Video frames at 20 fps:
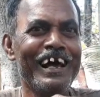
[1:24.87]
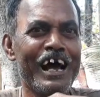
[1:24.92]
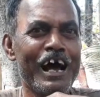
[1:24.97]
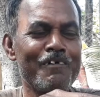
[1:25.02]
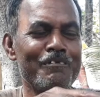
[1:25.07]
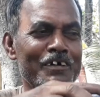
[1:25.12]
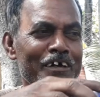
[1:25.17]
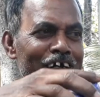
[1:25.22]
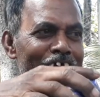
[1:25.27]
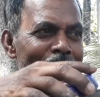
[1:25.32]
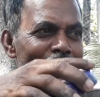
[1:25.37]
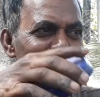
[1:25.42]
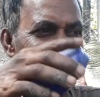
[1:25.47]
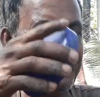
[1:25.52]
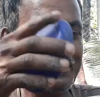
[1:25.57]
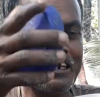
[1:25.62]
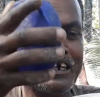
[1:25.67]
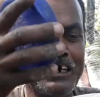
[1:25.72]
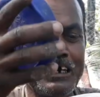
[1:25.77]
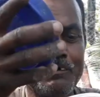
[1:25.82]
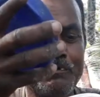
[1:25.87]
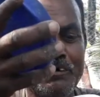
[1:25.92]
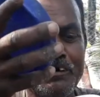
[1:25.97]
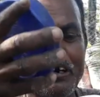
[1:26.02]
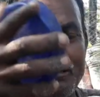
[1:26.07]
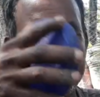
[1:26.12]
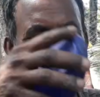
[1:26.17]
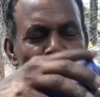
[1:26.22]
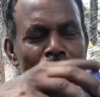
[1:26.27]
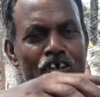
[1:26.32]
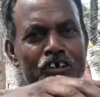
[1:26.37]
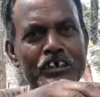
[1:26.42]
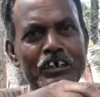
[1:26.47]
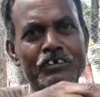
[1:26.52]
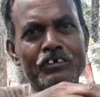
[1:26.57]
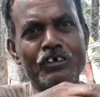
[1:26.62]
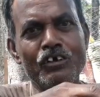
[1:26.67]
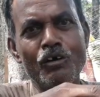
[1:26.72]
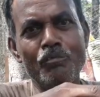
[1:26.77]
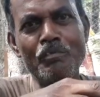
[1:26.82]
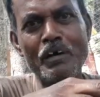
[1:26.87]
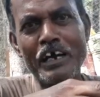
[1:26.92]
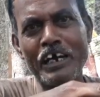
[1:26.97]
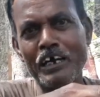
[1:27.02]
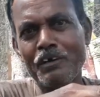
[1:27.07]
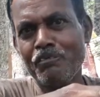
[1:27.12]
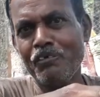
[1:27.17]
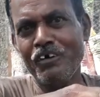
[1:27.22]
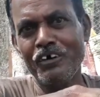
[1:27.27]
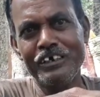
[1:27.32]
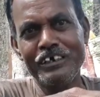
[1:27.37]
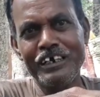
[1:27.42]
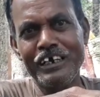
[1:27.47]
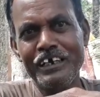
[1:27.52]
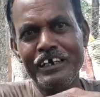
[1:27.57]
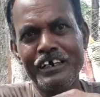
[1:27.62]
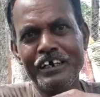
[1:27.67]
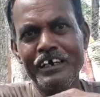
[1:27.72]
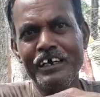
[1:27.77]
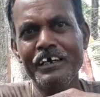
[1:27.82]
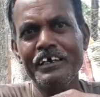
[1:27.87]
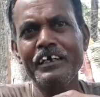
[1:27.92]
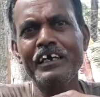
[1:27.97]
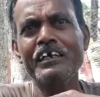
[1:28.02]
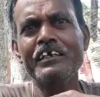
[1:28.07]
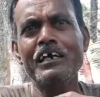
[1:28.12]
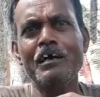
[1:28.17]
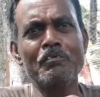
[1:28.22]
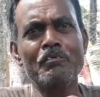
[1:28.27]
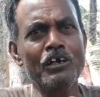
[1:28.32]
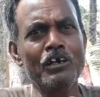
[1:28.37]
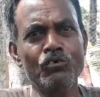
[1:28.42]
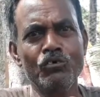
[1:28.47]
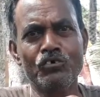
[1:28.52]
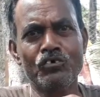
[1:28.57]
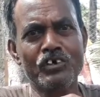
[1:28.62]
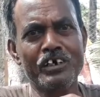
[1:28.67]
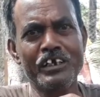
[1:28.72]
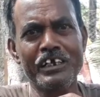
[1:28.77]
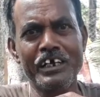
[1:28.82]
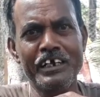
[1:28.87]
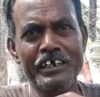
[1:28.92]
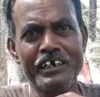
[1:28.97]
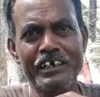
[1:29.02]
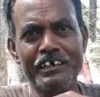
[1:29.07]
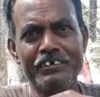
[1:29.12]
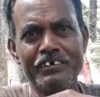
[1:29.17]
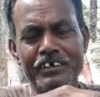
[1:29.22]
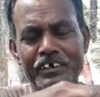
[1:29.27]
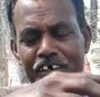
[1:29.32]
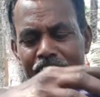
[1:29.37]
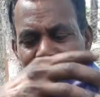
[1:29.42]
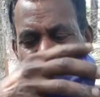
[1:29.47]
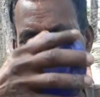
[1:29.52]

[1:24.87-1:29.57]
আমি এই খাবারটা এটা পঞ্চাশ কিলো প্যাকেট পাওয়া যায় ঠিক আছে আমরা লুজ কিনে নিয়ে আসি